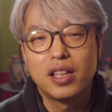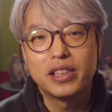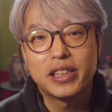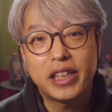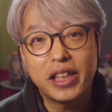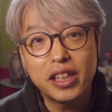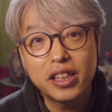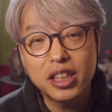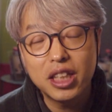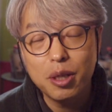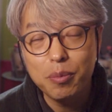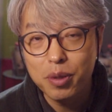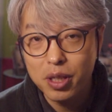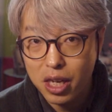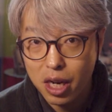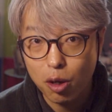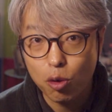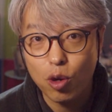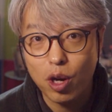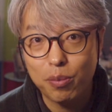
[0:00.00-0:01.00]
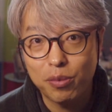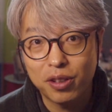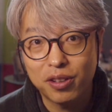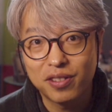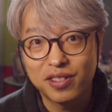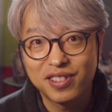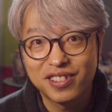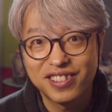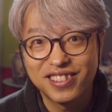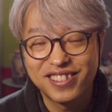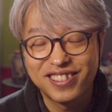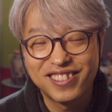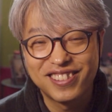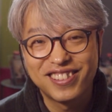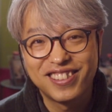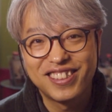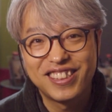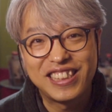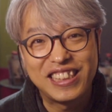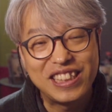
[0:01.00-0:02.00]
찬양팀이라고 하면,
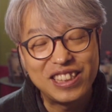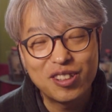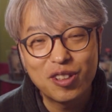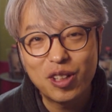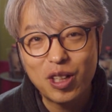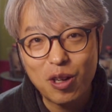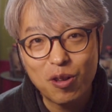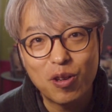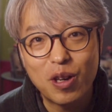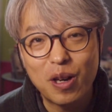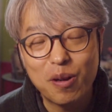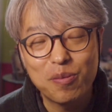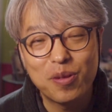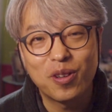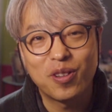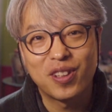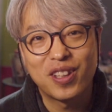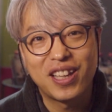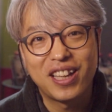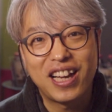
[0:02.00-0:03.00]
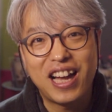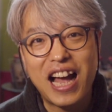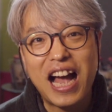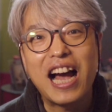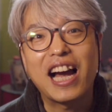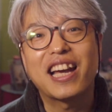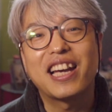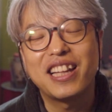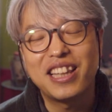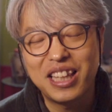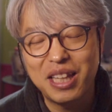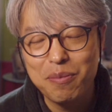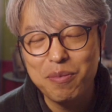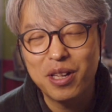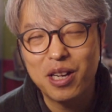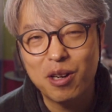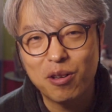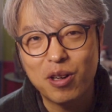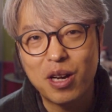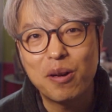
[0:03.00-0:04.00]
싱어라고 하면,
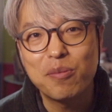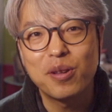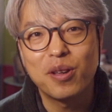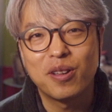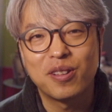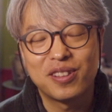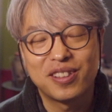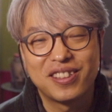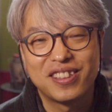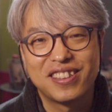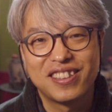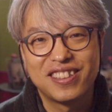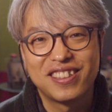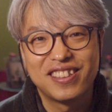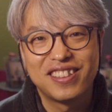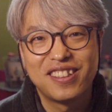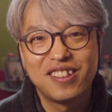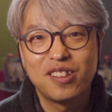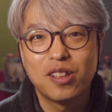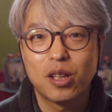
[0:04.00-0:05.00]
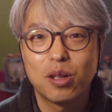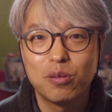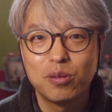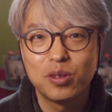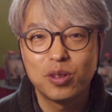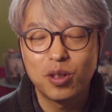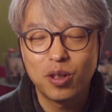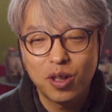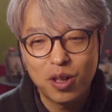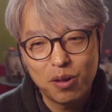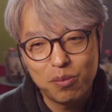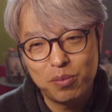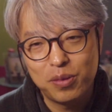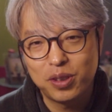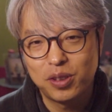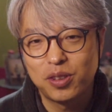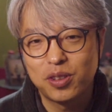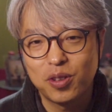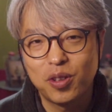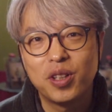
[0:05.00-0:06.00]
악기팀이라고 하면 여러분들
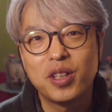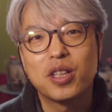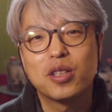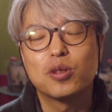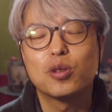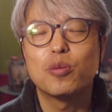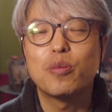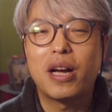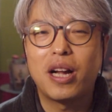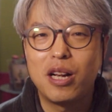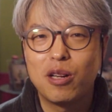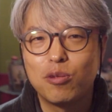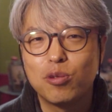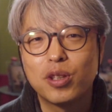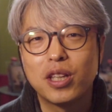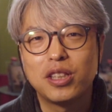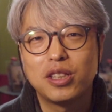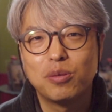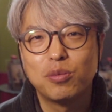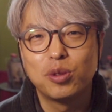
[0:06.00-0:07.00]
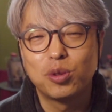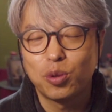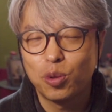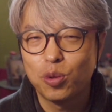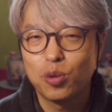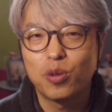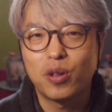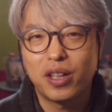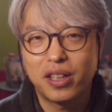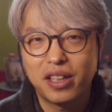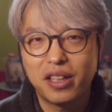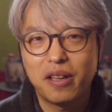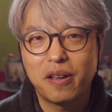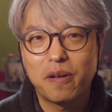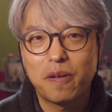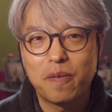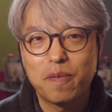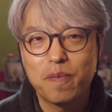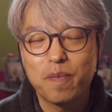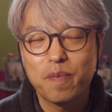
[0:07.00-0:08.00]
믹서에 대해서 좀 알고 계시면 좋을 것 같아요.
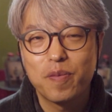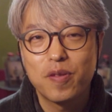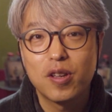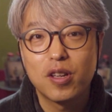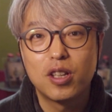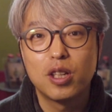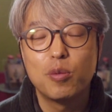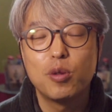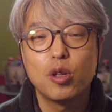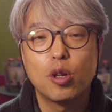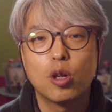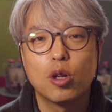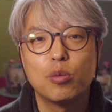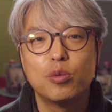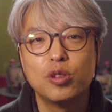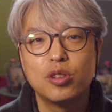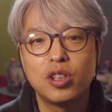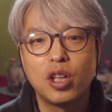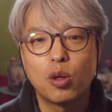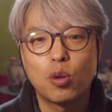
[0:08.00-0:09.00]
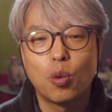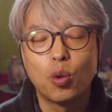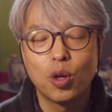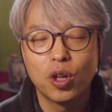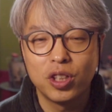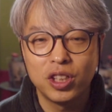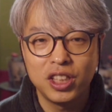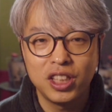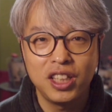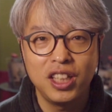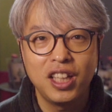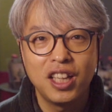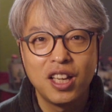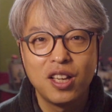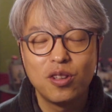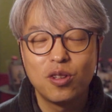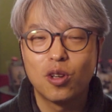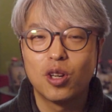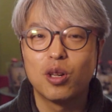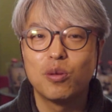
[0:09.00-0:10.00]
그러면 여러분들의 공연이니
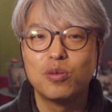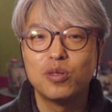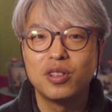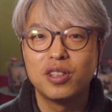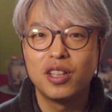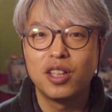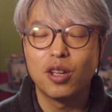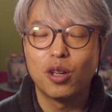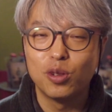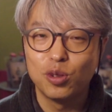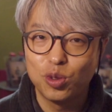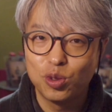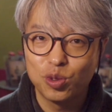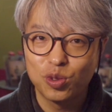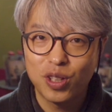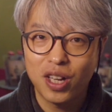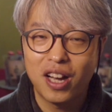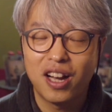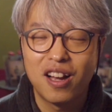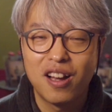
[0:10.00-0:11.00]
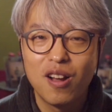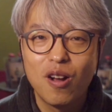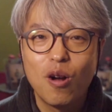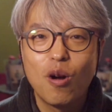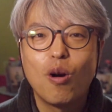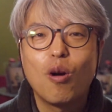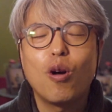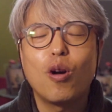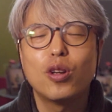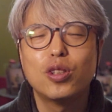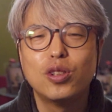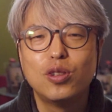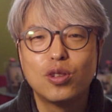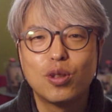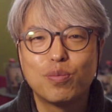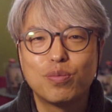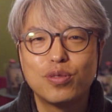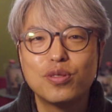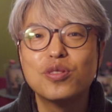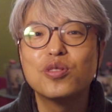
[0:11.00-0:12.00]
여러분들의 연주가 훨씬
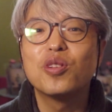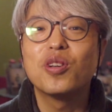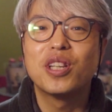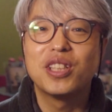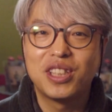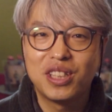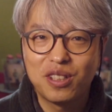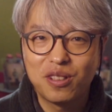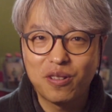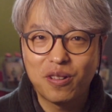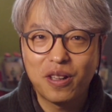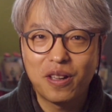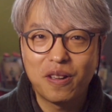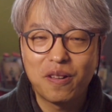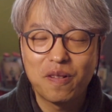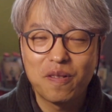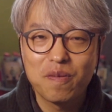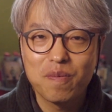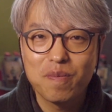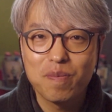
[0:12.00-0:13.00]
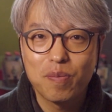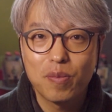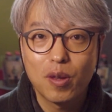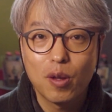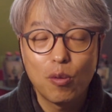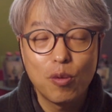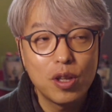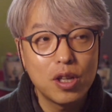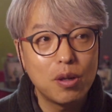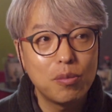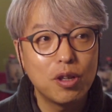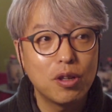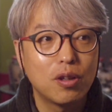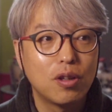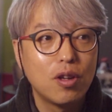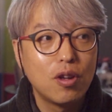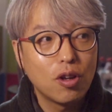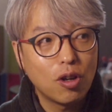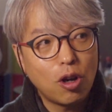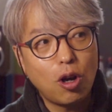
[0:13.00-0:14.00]
더 풍성해질 거예요. 왜냐면
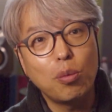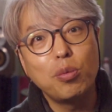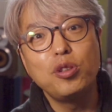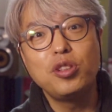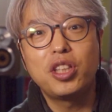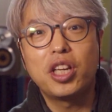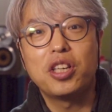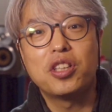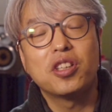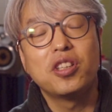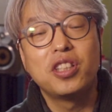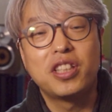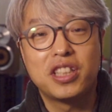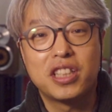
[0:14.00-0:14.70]
커뮤니케이션이